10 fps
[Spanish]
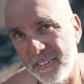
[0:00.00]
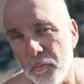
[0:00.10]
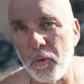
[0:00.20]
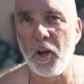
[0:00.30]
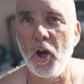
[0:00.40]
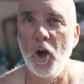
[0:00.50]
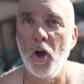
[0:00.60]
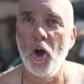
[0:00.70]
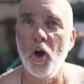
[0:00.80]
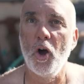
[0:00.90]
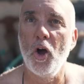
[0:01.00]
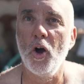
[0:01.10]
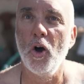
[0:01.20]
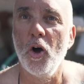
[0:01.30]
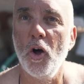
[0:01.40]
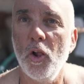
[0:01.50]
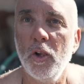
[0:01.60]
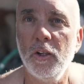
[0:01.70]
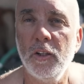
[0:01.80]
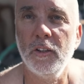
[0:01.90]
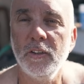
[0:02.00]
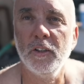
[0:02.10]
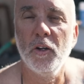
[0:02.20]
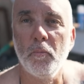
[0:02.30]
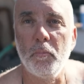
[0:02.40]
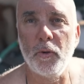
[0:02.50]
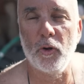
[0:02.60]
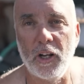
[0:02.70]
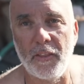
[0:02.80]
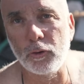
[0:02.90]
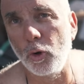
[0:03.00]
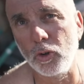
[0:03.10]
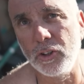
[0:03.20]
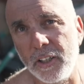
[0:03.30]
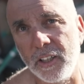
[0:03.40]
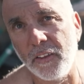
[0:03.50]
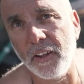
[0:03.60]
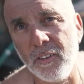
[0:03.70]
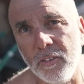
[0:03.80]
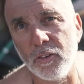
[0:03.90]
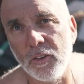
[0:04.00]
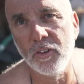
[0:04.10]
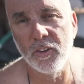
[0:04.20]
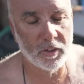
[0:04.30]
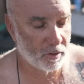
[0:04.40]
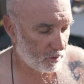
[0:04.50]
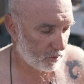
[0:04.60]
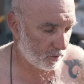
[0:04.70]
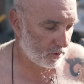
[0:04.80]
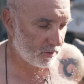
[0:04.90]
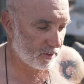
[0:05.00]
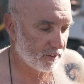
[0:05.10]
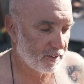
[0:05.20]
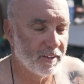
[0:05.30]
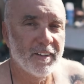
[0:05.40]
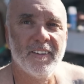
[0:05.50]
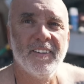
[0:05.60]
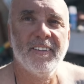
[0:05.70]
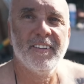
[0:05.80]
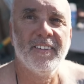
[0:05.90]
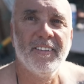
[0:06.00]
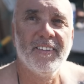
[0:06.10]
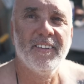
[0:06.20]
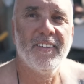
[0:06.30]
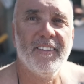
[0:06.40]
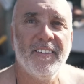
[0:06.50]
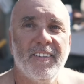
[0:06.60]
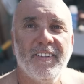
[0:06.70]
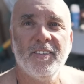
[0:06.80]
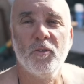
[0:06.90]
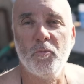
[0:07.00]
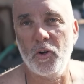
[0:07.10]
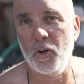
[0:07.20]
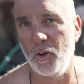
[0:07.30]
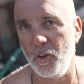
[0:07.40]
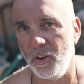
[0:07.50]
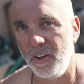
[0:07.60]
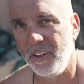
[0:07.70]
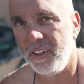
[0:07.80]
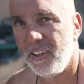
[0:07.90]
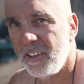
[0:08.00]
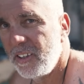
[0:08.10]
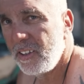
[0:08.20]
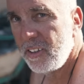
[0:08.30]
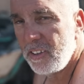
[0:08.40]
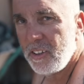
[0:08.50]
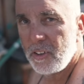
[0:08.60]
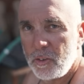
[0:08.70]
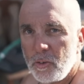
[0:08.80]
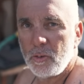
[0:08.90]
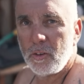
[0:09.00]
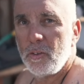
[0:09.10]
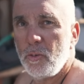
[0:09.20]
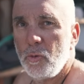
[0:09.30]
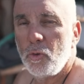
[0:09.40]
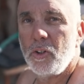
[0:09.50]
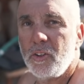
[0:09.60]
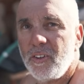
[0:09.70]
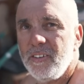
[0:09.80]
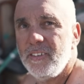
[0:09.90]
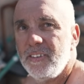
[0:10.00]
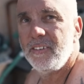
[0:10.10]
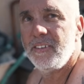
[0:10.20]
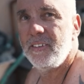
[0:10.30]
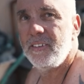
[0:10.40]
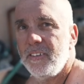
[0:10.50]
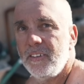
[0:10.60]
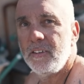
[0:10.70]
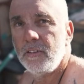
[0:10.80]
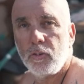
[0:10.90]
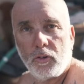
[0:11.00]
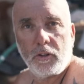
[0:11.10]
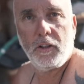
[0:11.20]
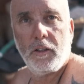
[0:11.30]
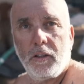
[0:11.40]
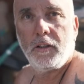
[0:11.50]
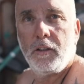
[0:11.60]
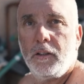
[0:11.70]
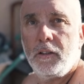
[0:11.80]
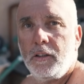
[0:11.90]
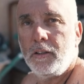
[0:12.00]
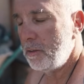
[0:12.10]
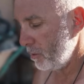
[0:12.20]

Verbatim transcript: Pero es con los coches que tengo, no es de recoger otros coches. ¿eh? ¿Pero que le das todos los coches a alguien y te No, todo no, hombre, uno. No te imaginas cuál. Venga ya. Ah, Otra vez, voy a cortar y te lo voy a decir. ¿no? No. ¿Entonces? No, no te lo digo.